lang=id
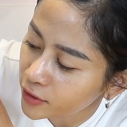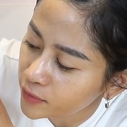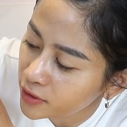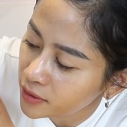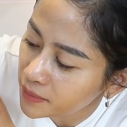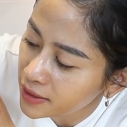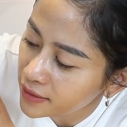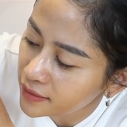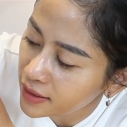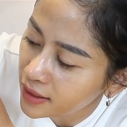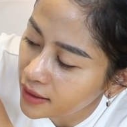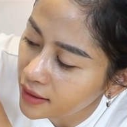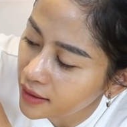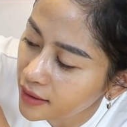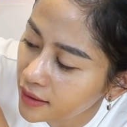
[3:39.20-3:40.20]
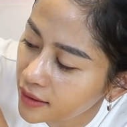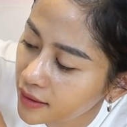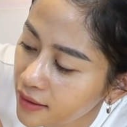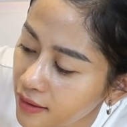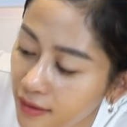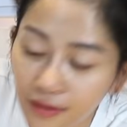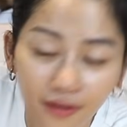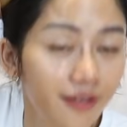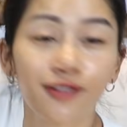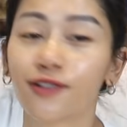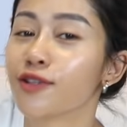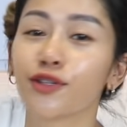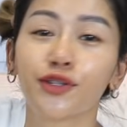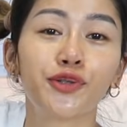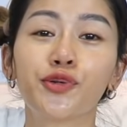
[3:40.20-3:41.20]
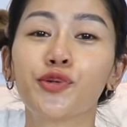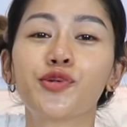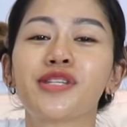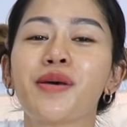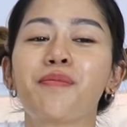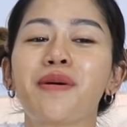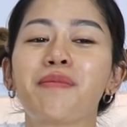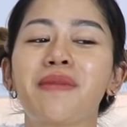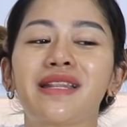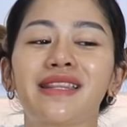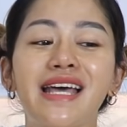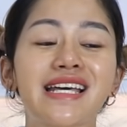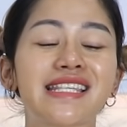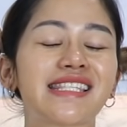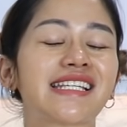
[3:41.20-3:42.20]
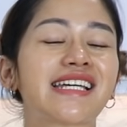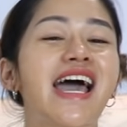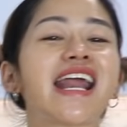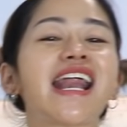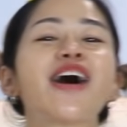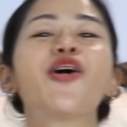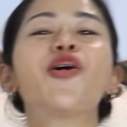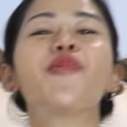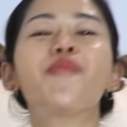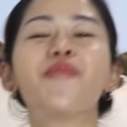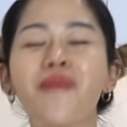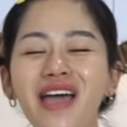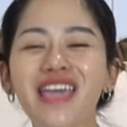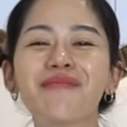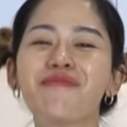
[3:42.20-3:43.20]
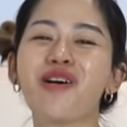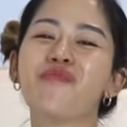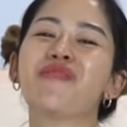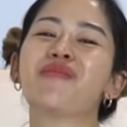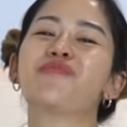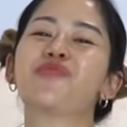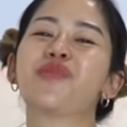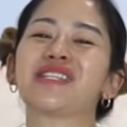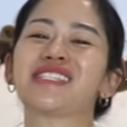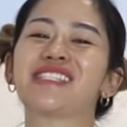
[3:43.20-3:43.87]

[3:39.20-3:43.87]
tambah masak tunggu sampai matang sekarang Umay mau membuat